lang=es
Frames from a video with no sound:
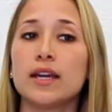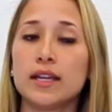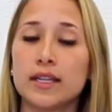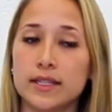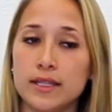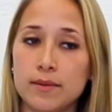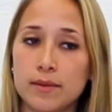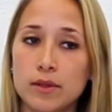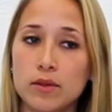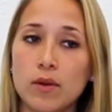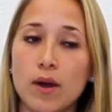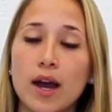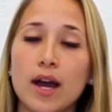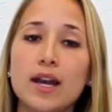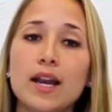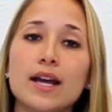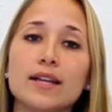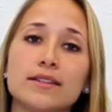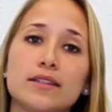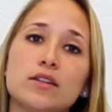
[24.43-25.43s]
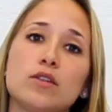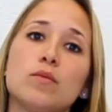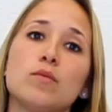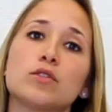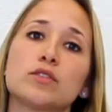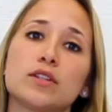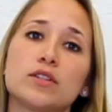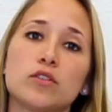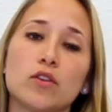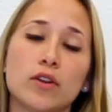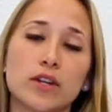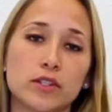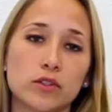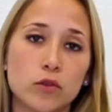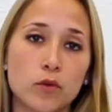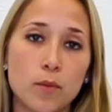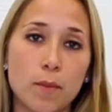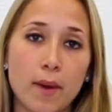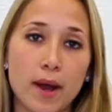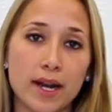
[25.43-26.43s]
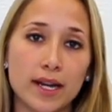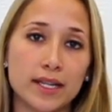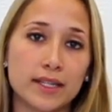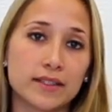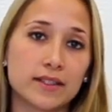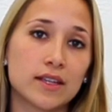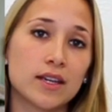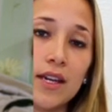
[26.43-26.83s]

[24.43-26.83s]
individual, así como sesiones grupales.